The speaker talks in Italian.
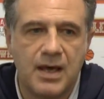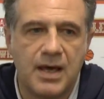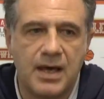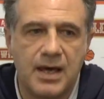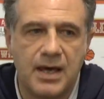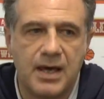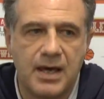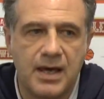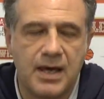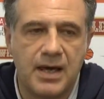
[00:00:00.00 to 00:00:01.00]

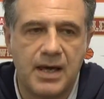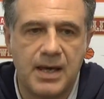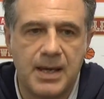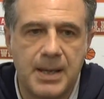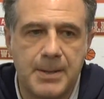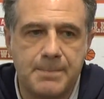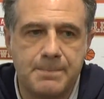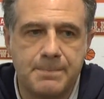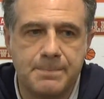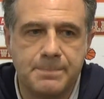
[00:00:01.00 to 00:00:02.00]
Eh,
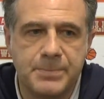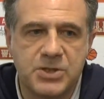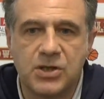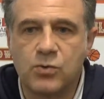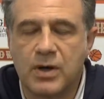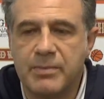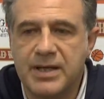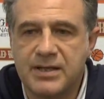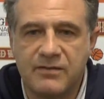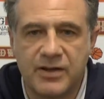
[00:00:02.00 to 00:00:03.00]

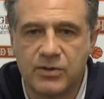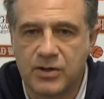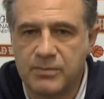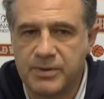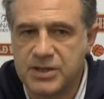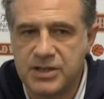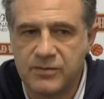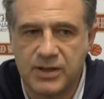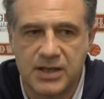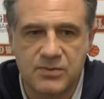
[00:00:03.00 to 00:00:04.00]
Sicuramente il valore
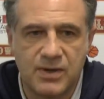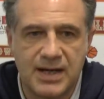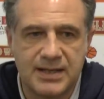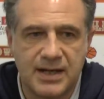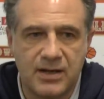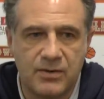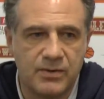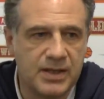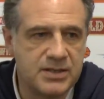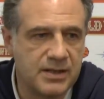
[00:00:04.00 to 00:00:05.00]
complessivo della squadra è
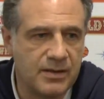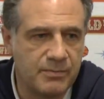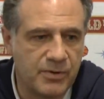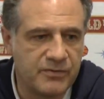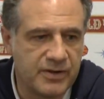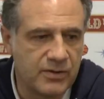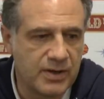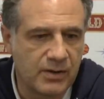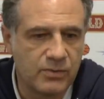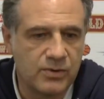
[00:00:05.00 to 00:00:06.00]
un po'
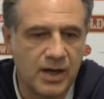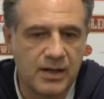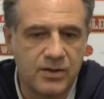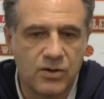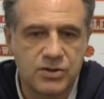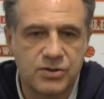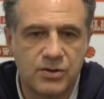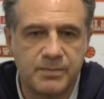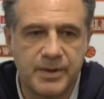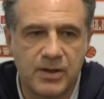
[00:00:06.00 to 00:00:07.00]
inferiore quello, al
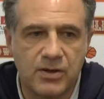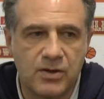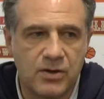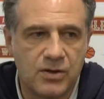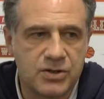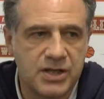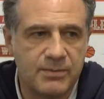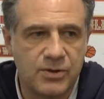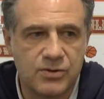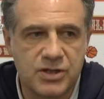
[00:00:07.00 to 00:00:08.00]
nostro, però
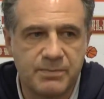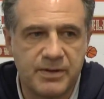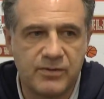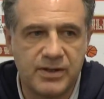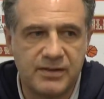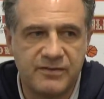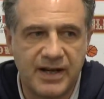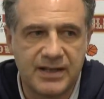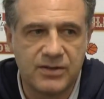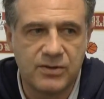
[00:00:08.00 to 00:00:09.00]
siamo consapevoli del
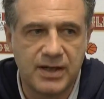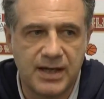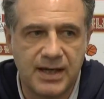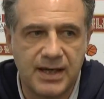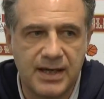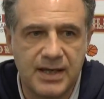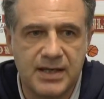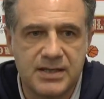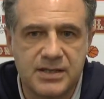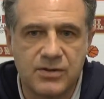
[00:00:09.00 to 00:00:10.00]
fatto che
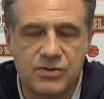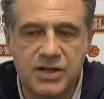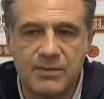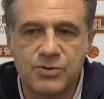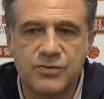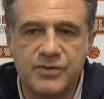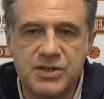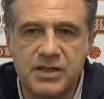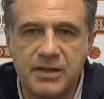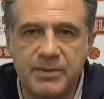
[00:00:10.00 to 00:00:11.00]
se non siamo
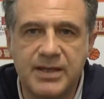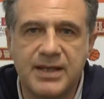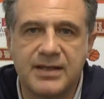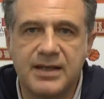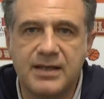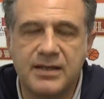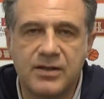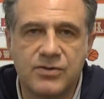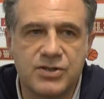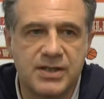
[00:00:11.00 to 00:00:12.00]
sufficientemente attenti,
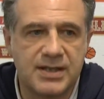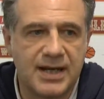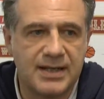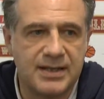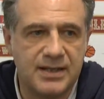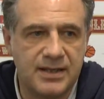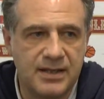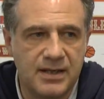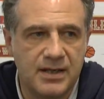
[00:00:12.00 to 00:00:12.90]
concentrati,